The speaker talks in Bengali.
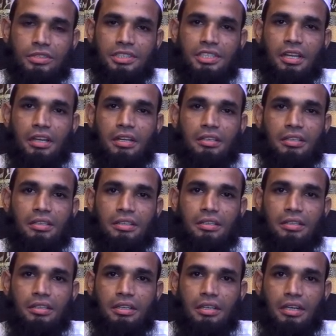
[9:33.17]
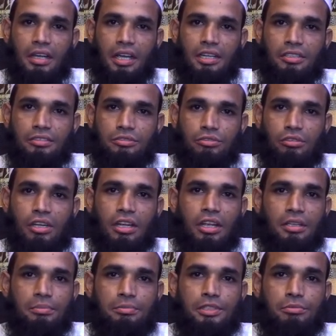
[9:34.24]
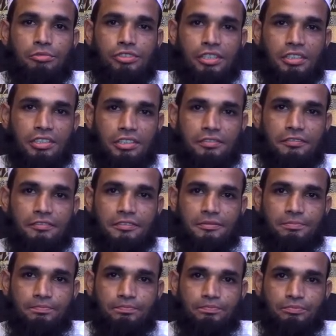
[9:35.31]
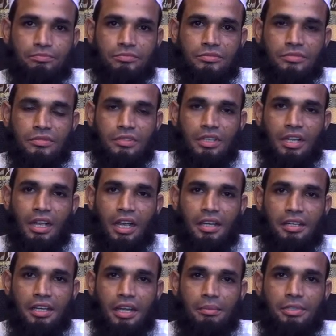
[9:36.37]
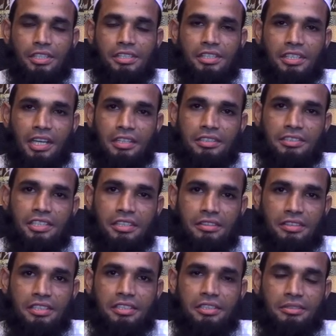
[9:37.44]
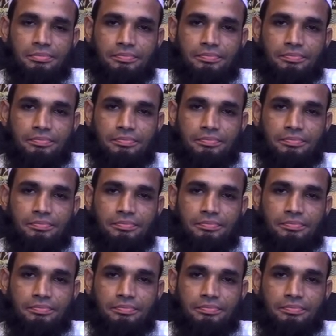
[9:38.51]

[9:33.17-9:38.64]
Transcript: এটা আন তলহা ইবনে মুসারিফ আন আবিহি আন জাদ্দি